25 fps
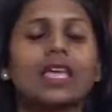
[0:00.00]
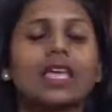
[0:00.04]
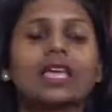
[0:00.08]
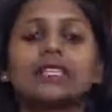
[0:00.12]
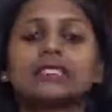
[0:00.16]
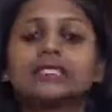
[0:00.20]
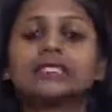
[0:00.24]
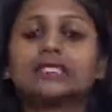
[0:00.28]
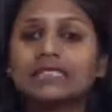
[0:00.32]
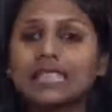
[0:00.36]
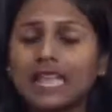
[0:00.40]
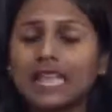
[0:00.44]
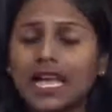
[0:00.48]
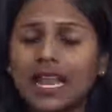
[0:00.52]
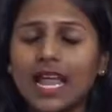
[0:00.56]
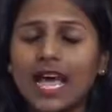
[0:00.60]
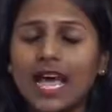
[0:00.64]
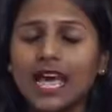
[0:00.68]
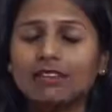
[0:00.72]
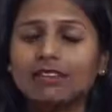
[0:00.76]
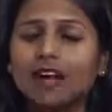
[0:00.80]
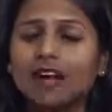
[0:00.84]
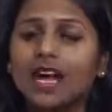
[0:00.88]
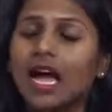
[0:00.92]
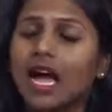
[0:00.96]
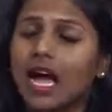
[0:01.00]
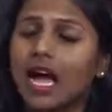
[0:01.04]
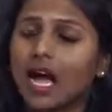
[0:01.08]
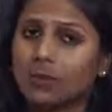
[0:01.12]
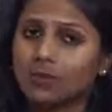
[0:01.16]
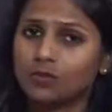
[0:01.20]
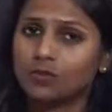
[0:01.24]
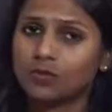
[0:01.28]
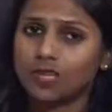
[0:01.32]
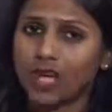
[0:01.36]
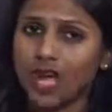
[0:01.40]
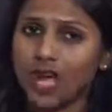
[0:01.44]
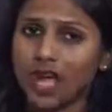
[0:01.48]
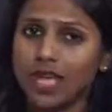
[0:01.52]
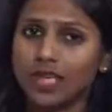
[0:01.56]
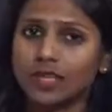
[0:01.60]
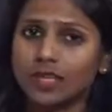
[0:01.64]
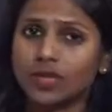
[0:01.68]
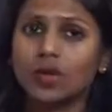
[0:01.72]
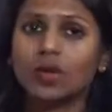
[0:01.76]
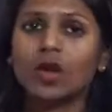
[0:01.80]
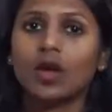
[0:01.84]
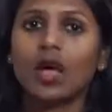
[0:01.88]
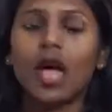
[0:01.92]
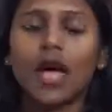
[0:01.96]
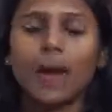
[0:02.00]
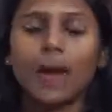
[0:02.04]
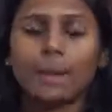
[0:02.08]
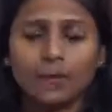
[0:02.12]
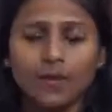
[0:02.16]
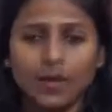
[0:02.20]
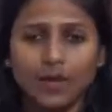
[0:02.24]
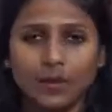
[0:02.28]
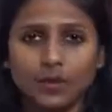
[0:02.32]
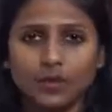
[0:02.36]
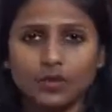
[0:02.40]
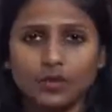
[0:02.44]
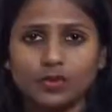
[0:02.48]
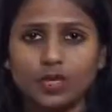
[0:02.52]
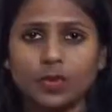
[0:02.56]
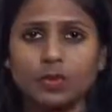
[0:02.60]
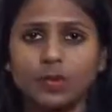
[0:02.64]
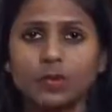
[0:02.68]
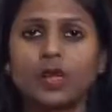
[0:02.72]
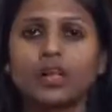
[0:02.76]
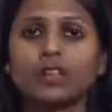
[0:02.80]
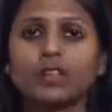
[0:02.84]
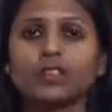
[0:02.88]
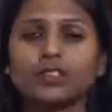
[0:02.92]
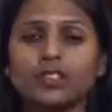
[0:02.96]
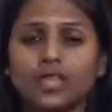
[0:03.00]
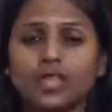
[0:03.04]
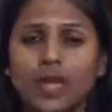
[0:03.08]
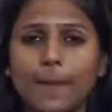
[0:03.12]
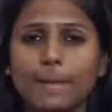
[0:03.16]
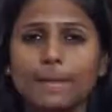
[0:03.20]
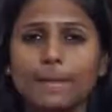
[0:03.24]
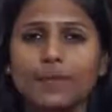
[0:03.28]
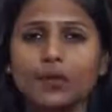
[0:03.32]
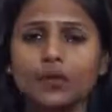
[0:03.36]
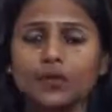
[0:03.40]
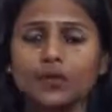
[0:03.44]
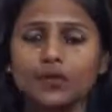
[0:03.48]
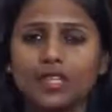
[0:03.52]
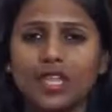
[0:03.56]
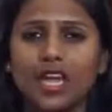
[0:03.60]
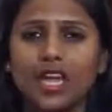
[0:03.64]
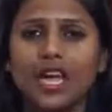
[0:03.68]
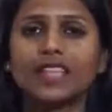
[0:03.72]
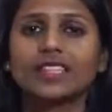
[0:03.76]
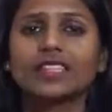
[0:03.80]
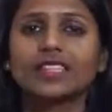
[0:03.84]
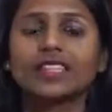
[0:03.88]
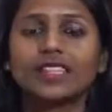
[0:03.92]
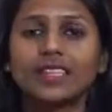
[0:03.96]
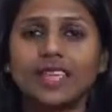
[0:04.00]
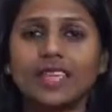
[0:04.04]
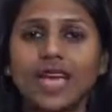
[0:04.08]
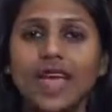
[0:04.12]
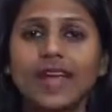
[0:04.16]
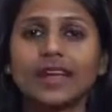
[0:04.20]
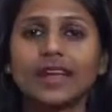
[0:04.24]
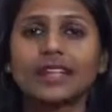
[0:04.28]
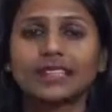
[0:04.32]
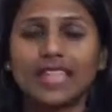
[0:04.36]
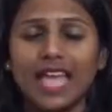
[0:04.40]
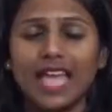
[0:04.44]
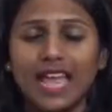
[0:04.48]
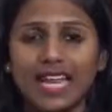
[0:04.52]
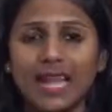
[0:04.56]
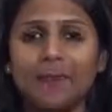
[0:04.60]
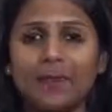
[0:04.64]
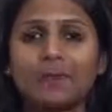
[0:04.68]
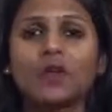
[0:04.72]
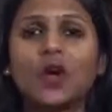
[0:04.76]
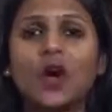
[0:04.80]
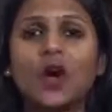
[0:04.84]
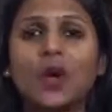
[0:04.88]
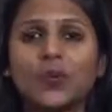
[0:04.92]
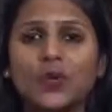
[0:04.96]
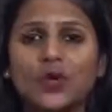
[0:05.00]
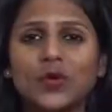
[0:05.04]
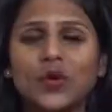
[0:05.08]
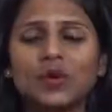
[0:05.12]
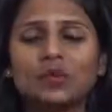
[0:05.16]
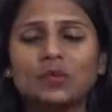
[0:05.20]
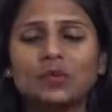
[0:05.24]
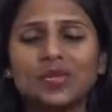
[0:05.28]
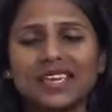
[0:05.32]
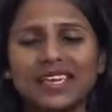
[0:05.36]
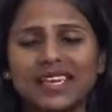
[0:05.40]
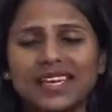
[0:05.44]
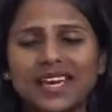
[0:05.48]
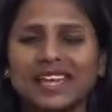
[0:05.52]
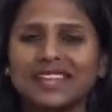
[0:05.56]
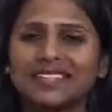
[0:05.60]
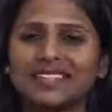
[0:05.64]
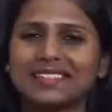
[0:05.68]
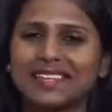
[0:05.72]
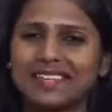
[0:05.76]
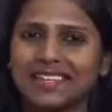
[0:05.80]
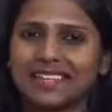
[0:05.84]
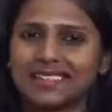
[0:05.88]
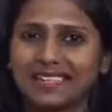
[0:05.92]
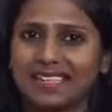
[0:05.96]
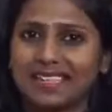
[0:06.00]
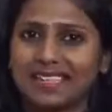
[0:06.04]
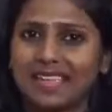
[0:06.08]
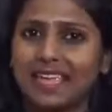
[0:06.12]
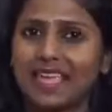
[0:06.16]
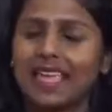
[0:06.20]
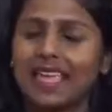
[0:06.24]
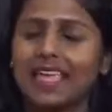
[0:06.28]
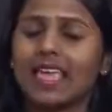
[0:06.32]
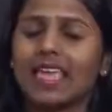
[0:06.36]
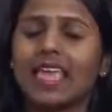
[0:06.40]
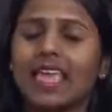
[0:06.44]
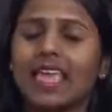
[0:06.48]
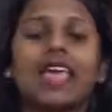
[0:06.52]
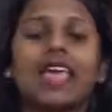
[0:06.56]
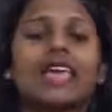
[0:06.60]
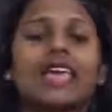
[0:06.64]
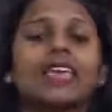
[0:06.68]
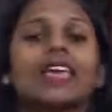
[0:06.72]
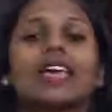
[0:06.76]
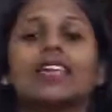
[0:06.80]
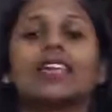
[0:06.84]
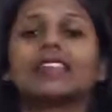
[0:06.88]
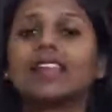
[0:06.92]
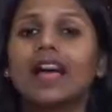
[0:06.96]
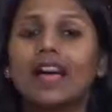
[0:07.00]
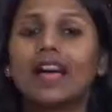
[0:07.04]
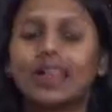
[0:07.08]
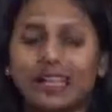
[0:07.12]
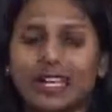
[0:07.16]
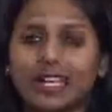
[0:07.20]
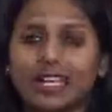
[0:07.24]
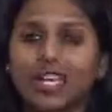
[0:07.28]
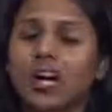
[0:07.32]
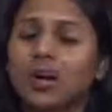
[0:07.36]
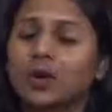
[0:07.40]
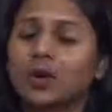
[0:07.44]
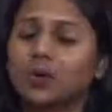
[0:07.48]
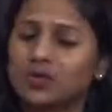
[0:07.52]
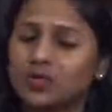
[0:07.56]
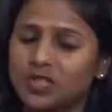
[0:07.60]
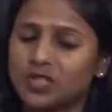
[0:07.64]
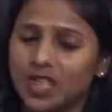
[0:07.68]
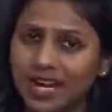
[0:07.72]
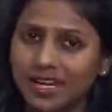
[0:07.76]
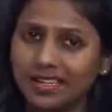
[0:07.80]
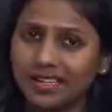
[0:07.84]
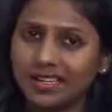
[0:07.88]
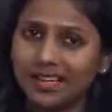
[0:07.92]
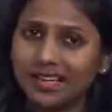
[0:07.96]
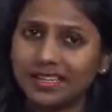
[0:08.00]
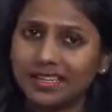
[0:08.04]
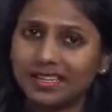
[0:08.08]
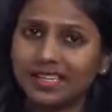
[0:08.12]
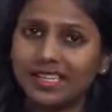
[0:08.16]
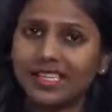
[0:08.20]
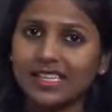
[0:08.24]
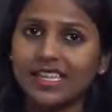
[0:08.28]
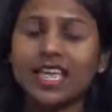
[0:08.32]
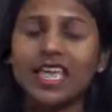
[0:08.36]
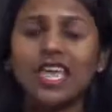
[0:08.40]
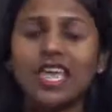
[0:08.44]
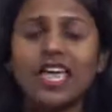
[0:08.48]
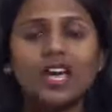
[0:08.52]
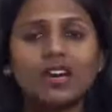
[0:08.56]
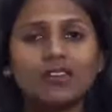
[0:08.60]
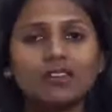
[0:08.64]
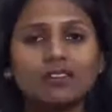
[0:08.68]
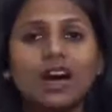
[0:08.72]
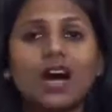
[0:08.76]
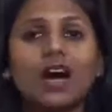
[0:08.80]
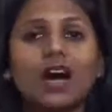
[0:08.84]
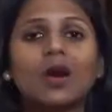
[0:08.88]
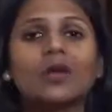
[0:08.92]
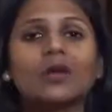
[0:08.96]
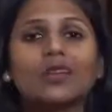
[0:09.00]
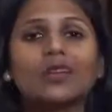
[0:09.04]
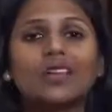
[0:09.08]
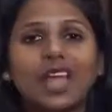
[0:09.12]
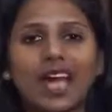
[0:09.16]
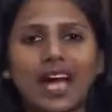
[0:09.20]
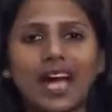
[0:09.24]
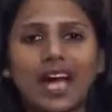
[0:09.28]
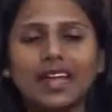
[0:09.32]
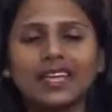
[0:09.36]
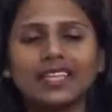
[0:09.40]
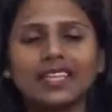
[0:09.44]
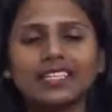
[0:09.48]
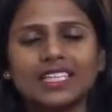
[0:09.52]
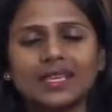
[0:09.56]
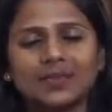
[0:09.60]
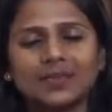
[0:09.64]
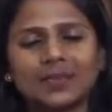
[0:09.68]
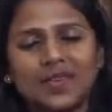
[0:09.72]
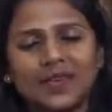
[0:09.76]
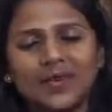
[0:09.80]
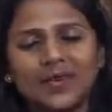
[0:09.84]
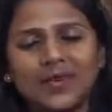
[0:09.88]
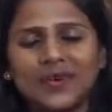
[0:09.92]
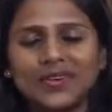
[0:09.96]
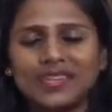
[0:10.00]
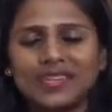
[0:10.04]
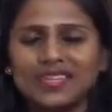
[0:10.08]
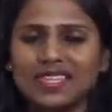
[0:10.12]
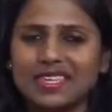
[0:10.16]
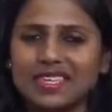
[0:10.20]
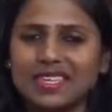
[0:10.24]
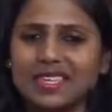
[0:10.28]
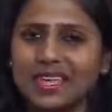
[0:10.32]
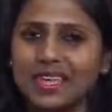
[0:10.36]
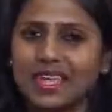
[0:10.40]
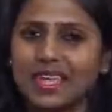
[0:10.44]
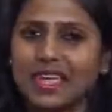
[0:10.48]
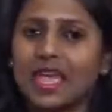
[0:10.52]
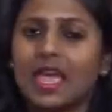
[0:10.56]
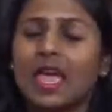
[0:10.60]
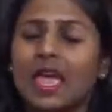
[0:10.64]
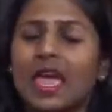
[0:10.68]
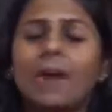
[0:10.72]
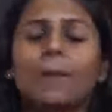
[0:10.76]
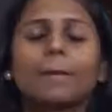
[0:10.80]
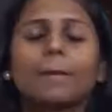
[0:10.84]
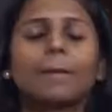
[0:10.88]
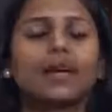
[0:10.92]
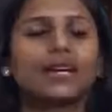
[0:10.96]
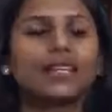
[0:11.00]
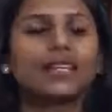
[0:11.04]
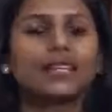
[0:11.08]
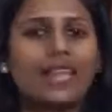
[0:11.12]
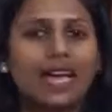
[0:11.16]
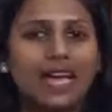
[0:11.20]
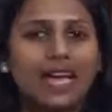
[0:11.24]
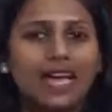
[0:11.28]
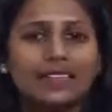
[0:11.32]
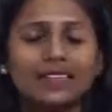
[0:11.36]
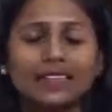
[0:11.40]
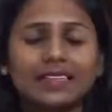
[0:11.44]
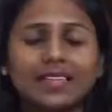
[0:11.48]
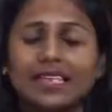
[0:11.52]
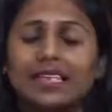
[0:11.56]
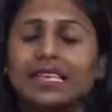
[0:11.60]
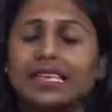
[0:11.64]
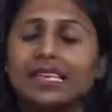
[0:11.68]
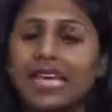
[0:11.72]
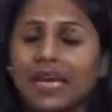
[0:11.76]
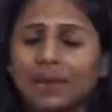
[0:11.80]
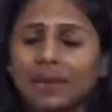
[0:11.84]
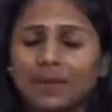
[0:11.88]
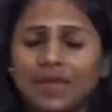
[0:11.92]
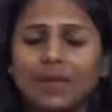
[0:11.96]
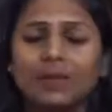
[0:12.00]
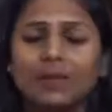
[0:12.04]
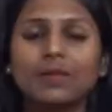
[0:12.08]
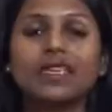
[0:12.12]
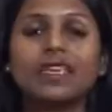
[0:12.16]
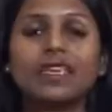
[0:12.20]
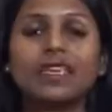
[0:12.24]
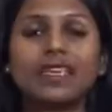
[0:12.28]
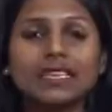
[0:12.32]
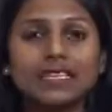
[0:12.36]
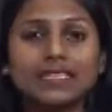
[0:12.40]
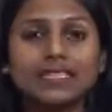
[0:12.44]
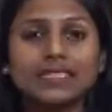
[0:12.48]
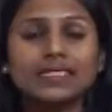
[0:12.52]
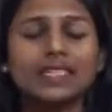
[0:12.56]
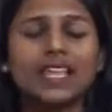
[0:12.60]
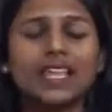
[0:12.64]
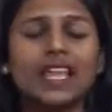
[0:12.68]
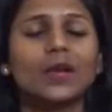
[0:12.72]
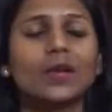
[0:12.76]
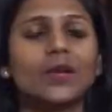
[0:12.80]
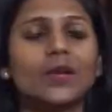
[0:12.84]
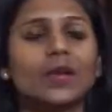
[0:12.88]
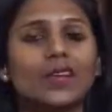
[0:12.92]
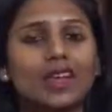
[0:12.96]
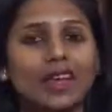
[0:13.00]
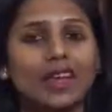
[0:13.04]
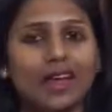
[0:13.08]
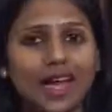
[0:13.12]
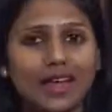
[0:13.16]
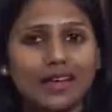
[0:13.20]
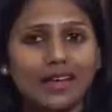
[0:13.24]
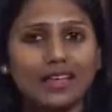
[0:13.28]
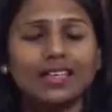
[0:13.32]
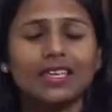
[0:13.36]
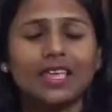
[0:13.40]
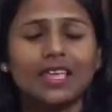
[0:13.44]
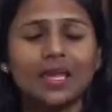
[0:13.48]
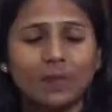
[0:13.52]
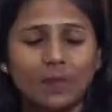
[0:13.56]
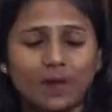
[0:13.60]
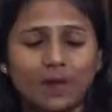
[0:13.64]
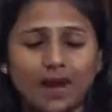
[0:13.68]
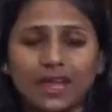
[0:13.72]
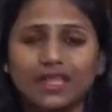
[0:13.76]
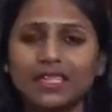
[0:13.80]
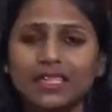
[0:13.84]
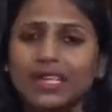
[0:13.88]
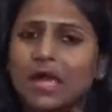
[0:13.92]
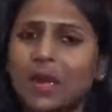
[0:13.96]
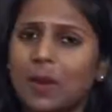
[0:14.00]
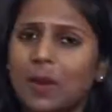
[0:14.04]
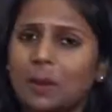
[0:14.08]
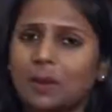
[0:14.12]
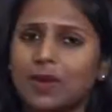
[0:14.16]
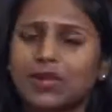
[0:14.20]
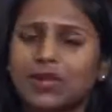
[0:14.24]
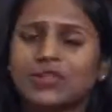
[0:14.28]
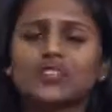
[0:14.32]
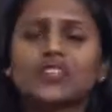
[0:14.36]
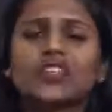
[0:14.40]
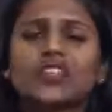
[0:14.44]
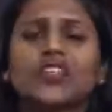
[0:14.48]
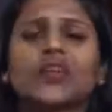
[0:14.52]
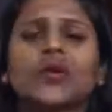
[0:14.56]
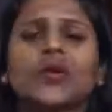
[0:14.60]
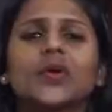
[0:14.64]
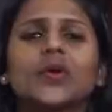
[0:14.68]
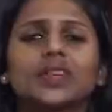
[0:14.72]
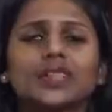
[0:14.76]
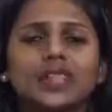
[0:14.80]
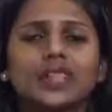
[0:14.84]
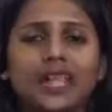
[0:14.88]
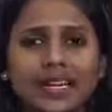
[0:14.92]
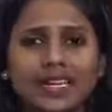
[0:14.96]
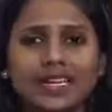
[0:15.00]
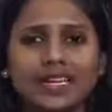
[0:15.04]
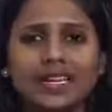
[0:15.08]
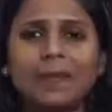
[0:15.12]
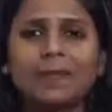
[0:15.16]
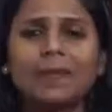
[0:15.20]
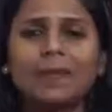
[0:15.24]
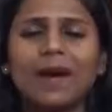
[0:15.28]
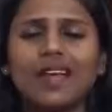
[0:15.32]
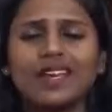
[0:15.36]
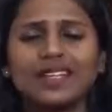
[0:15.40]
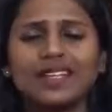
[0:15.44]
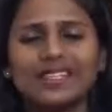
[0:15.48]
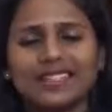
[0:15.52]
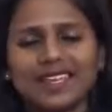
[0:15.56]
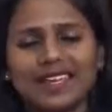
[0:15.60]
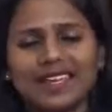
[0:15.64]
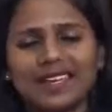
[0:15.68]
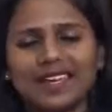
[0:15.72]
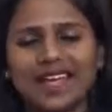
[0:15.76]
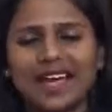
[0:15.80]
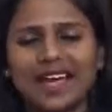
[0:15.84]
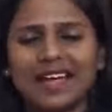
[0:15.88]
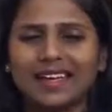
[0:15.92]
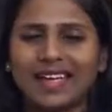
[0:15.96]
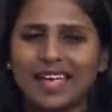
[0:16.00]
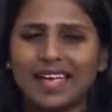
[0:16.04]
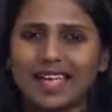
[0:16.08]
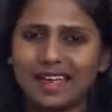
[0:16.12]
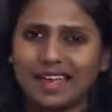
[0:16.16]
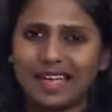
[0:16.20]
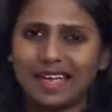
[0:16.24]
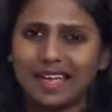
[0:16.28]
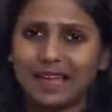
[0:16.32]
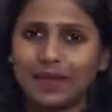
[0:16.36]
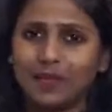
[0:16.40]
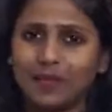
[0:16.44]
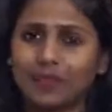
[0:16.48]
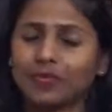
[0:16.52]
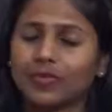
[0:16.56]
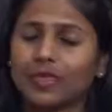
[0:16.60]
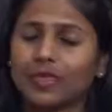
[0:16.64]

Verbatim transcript: इसके अलावा आप चाहें तो अपने बच्चे पर चैम इत्यादि कैर टैलम का उपयोग भी कर सकते हैं यह दाने का उपचार करती है व उन्हें आने से भी रोकती है पर ध्यान दें कभी भी इस तेल को लगाने के बाद बच्चे को ठंडे पानी से ना नहलाएं।